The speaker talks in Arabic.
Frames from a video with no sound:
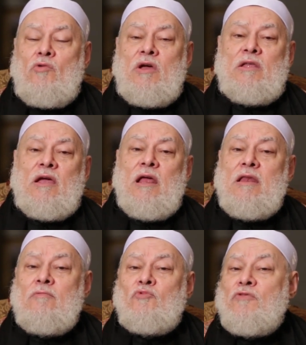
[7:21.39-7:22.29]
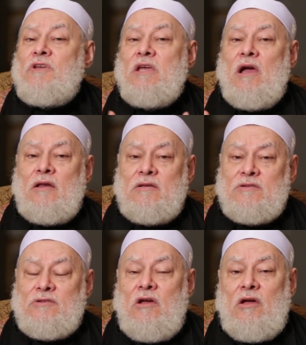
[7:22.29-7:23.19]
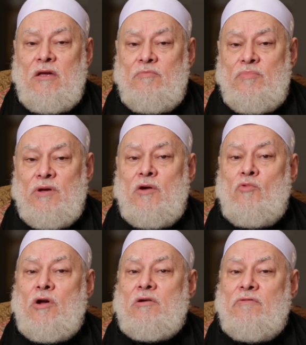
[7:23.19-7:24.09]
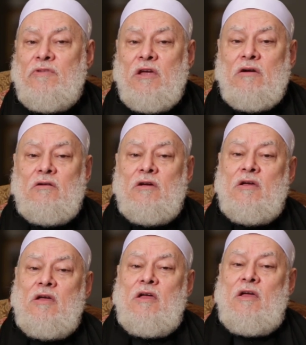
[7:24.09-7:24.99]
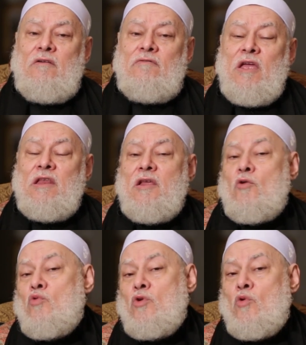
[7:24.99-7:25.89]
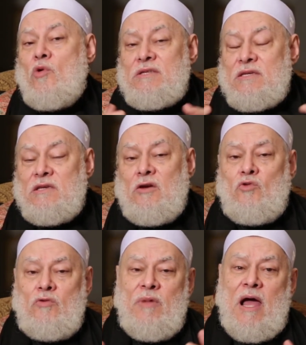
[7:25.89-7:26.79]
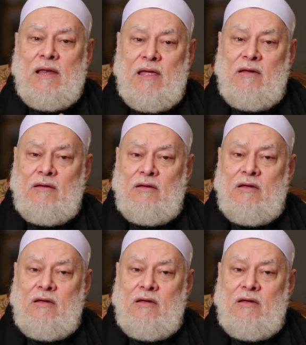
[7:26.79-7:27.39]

ويتكلم فيه عن الصاحب والرفيق فانه يوسع المعنى